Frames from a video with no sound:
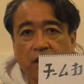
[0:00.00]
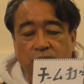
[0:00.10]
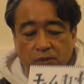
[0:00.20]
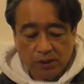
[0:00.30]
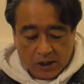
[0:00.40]
だ
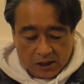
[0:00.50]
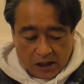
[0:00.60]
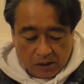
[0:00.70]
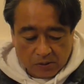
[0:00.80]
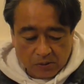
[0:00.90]
その辺
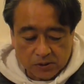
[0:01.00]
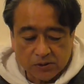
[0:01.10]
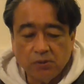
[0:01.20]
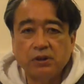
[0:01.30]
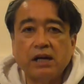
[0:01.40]
がこの
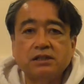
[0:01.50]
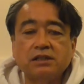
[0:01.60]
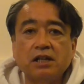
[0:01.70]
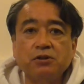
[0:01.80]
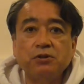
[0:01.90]
層の
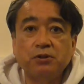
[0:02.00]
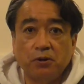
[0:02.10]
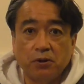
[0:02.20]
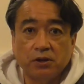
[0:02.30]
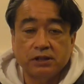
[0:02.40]
厚さという
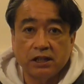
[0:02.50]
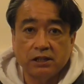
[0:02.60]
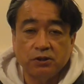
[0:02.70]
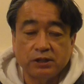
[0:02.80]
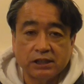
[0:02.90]
ところさっき
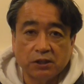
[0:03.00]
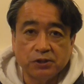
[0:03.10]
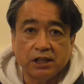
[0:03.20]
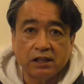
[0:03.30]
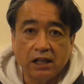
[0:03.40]
塩崎さんおっ
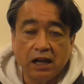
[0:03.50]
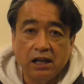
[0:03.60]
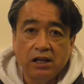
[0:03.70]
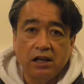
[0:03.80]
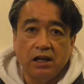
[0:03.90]
しゃっ
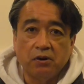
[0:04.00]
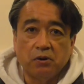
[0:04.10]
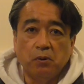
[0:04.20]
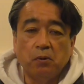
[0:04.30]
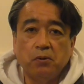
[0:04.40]
た、えこ
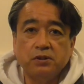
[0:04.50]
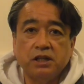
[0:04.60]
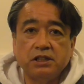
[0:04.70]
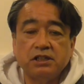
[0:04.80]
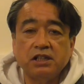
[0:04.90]
の大
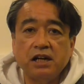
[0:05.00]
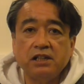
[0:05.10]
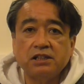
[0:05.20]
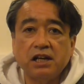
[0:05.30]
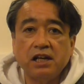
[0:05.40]
崩れしな
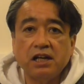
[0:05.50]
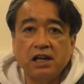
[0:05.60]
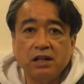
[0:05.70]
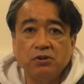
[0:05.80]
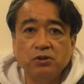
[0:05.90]
いんじゃないか
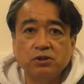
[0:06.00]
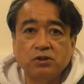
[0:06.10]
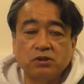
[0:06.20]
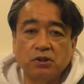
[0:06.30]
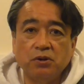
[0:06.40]
なという
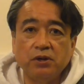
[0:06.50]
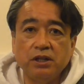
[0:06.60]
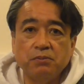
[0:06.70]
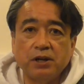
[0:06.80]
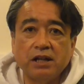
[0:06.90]
一つの要因
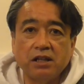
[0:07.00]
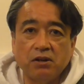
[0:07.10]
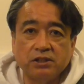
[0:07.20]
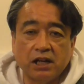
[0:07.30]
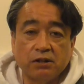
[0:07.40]
にもなってい
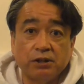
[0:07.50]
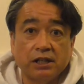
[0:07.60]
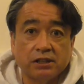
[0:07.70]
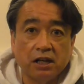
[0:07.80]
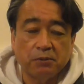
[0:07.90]
るんじゃないか
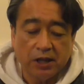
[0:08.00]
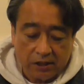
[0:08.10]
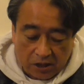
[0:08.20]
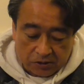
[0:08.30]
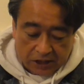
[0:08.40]
裏付けにも
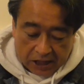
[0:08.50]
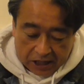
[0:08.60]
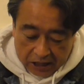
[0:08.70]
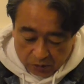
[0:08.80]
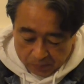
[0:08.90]
なっているんじゃない
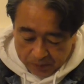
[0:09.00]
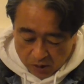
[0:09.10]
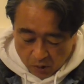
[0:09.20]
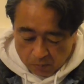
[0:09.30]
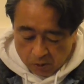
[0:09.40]
かなと
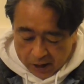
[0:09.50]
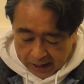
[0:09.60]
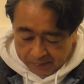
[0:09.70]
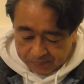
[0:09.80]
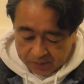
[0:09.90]
思うわ
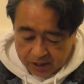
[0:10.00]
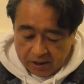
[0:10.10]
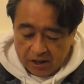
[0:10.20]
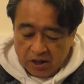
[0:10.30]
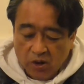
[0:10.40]
け
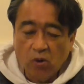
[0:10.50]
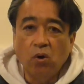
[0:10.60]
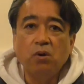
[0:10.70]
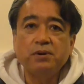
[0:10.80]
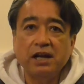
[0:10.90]
で
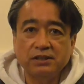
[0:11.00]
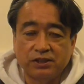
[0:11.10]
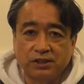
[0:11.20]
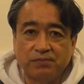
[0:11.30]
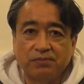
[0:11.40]
ホームラン
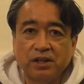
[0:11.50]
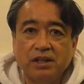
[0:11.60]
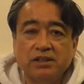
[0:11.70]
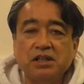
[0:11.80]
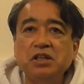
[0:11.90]
数
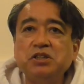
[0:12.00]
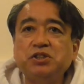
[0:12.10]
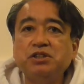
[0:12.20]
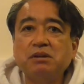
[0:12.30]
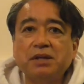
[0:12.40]
先
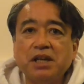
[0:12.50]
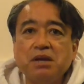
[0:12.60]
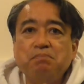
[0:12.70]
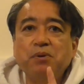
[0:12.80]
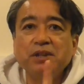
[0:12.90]
週はまだ
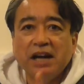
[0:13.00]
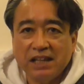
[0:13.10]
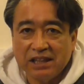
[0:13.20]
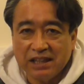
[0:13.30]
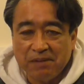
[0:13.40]
1本だけ
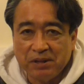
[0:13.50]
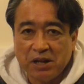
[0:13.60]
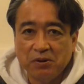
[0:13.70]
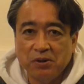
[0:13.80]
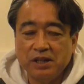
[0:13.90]
だった
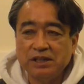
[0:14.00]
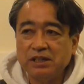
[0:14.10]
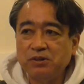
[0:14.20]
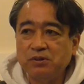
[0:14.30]
あの